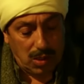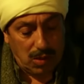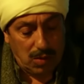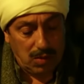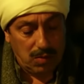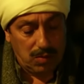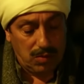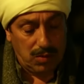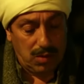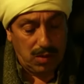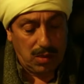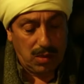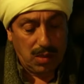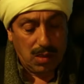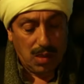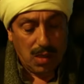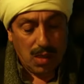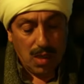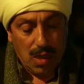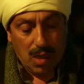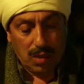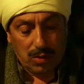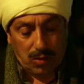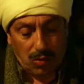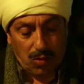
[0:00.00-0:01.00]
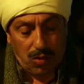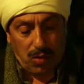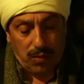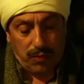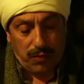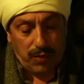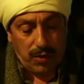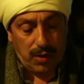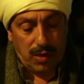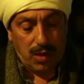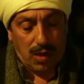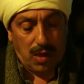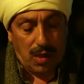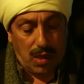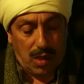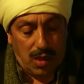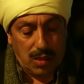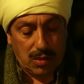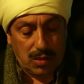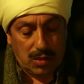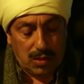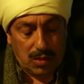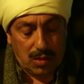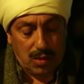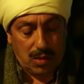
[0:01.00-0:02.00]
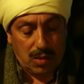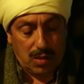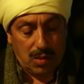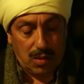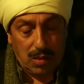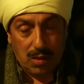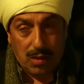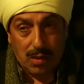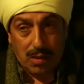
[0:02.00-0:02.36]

يا عمده هتروح فين يا حسره